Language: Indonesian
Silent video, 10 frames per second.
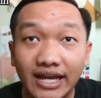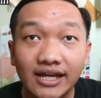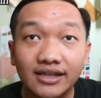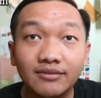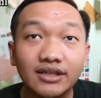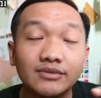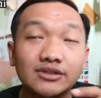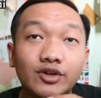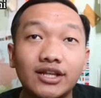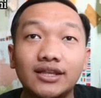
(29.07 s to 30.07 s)
sharing ke teman-teman
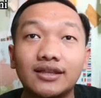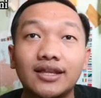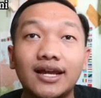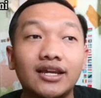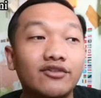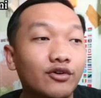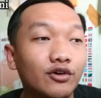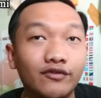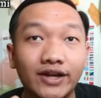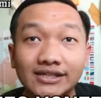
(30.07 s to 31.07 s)
semuanya tentang info
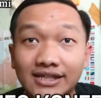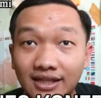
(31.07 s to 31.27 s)
konferensi